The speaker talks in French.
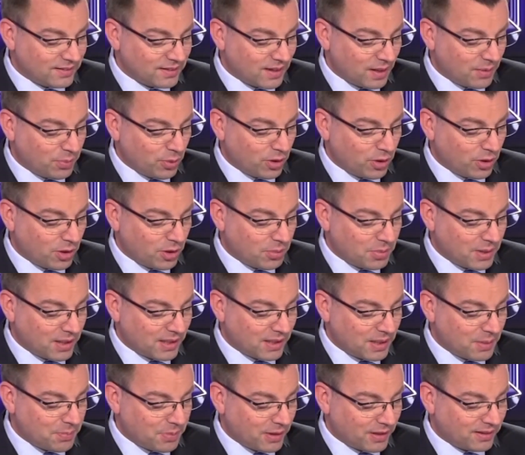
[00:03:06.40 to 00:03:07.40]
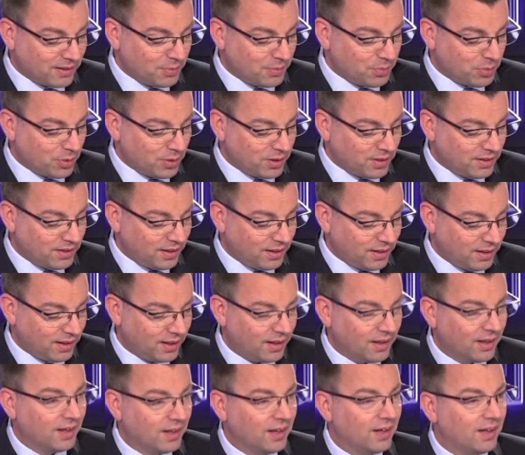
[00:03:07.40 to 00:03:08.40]
un peu comme avec les partis politiques,
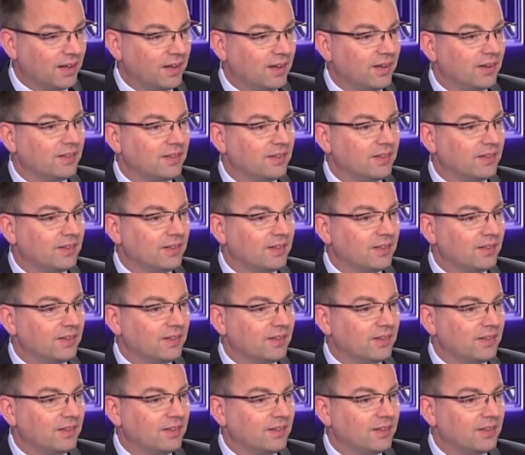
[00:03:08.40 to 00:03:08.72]
euh,